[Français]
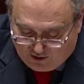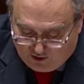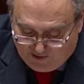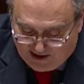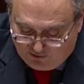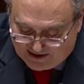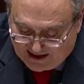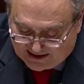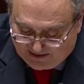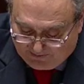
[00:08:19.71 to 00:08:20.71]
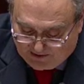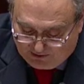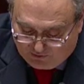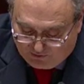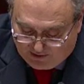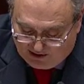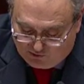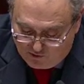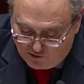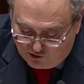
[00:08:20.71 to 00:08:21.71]
comme il a aussi accepté que
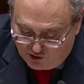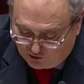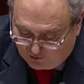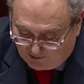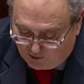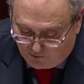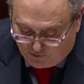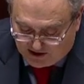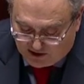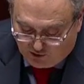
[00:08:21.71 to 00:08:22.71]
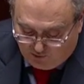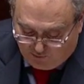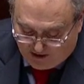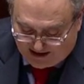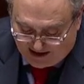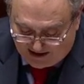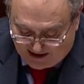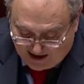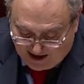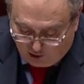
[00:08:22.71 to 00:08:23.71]
des co-auteurs de la proposition puissent la
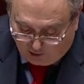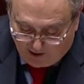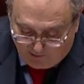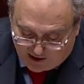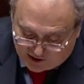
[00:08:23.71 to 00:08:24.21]
signer, alors même